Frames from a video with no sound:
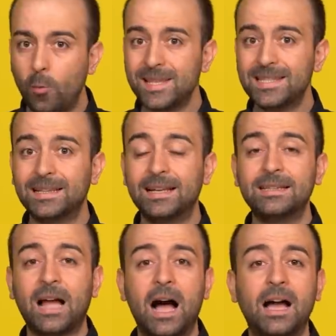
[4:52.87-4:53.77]
O
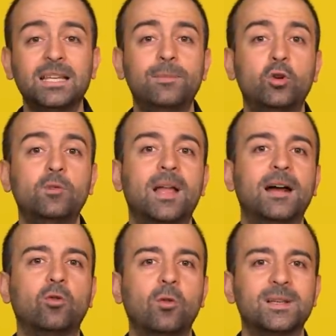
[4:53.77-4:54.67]
mesleklerin hangi
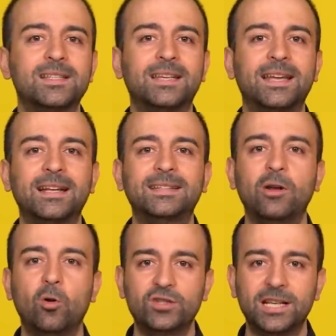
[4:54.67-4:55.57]
bölümlerde olması
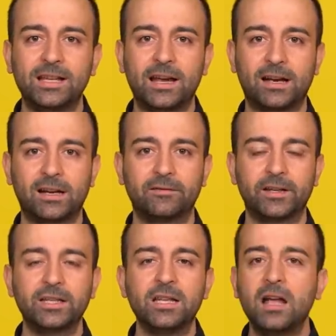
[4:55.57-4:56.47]
gerektiğine öncelikle karar
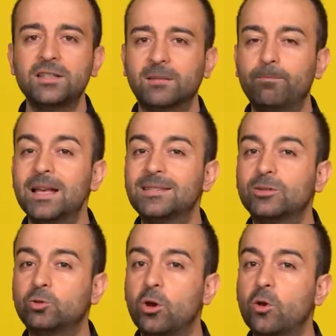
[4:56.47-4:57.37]
verin. Ancak ben
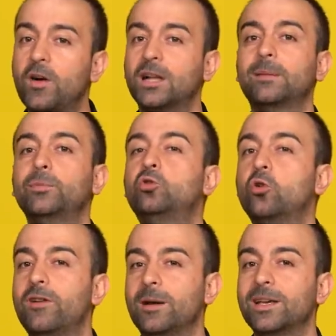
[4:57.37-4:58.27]
size şöyle ufak da bir
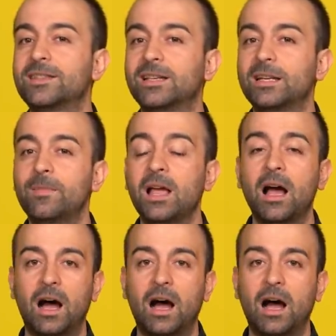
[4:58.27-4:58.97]
tüyo vermek isterim.